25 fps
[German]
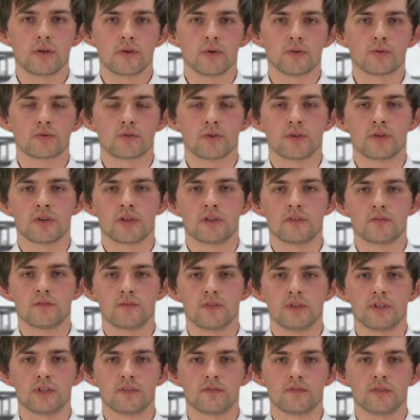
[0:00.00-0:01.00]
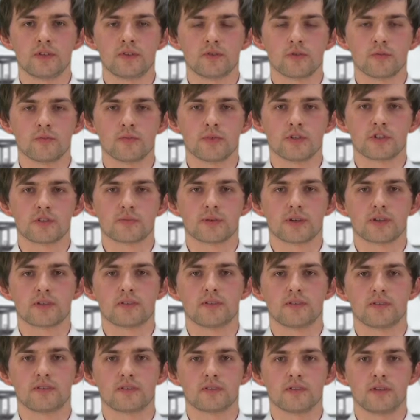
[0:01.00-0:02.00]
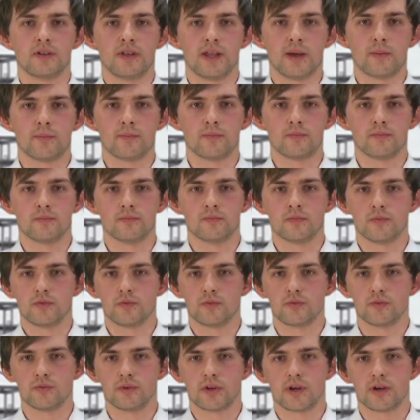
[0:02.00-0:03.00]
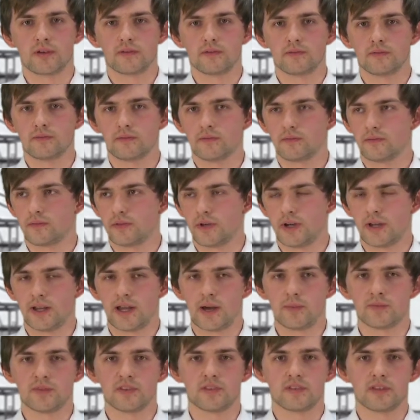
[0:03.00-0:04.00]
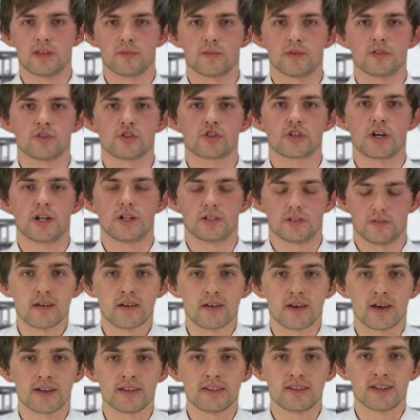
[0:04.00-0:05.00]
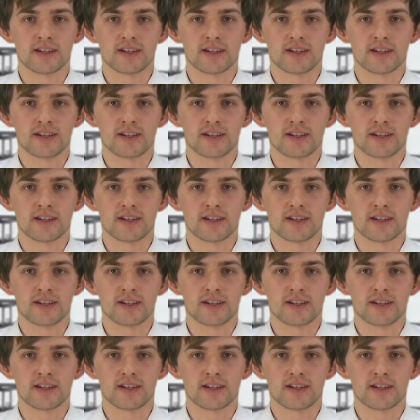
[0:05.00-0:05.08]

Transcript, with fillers: und können dann wiederum entsprechend Lampen oder Alarmsysteme schalten. An den